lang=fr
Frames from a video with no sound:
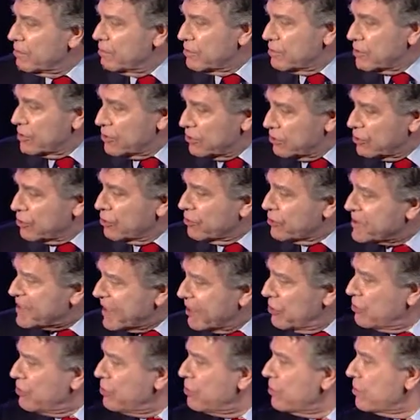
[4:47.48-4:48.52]
je, le
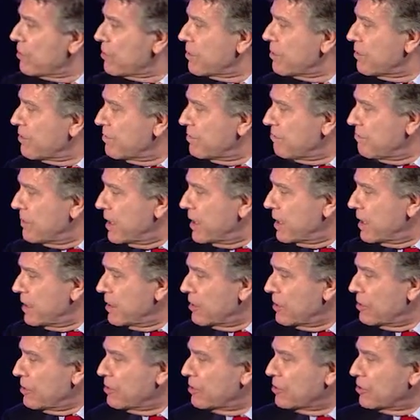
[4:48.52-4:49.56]
salue,
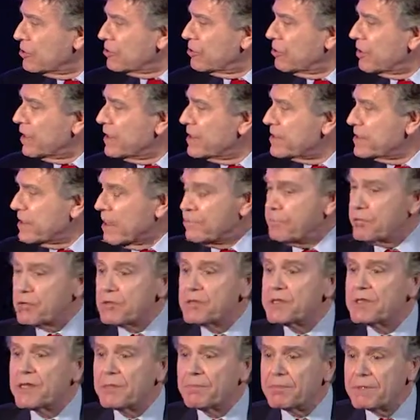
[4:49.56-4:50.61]
mais euh, je reste un peu
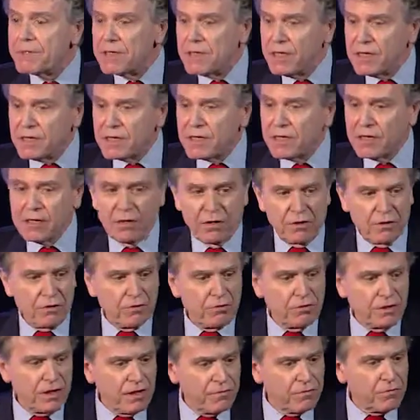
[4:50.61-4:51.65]
sceptique
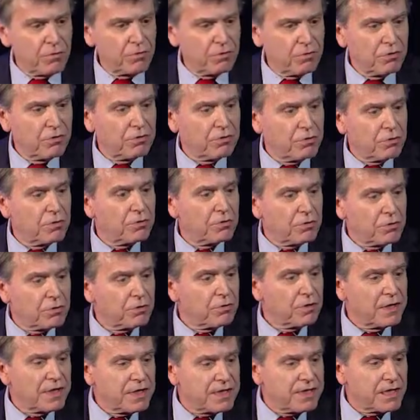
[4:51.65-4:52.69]
au niveau de
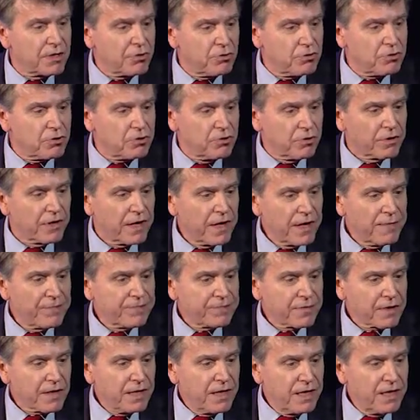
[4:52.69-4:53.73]
l'exécution.
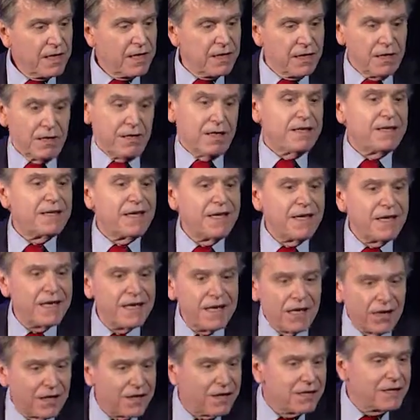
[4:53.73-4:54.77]
Et,
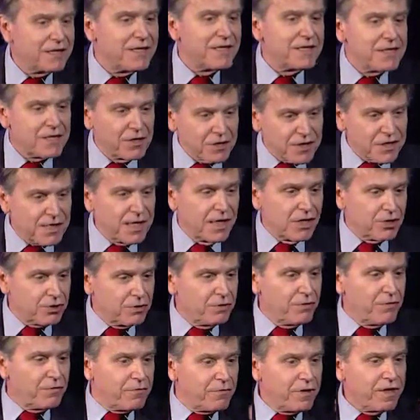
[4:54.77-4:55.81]
en disant ça, je
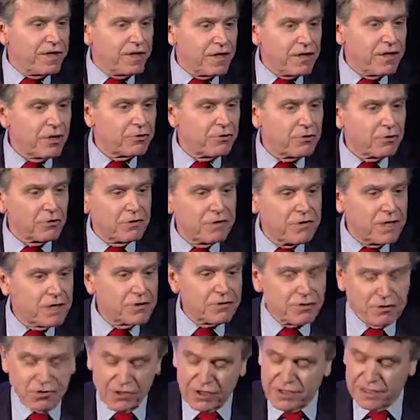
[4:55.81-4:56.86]
ne fais d'ailleurs que redire
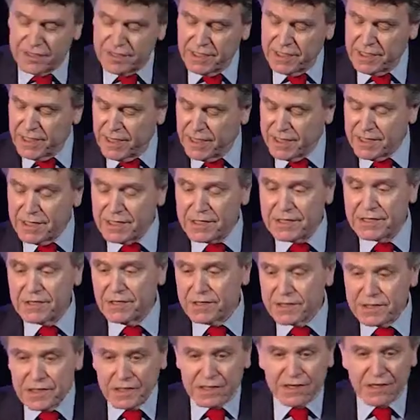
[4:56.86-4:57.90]
ce que je disais il y a un
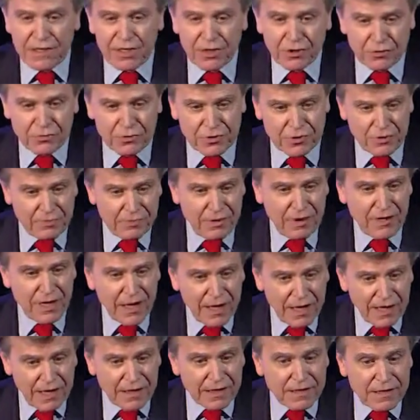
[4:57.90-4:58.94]
instant, c'est-à-dire justement
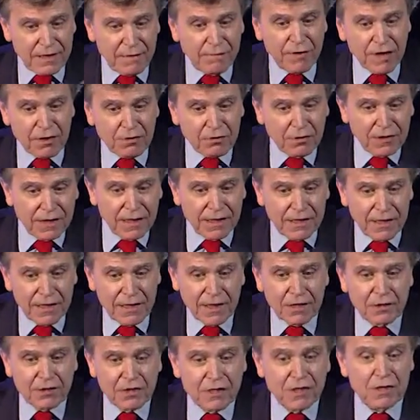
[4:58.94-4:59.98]
les difficultés des
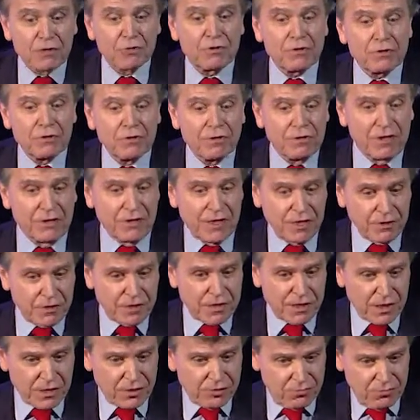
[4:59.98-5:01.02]
négociations,
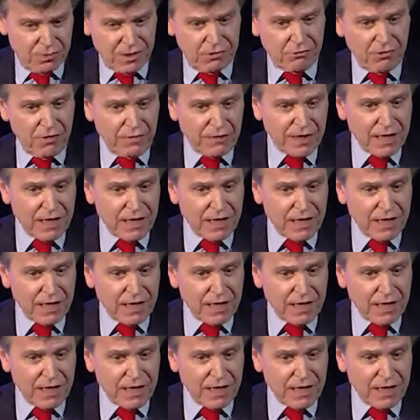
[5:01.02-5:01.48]
négociations qui doivent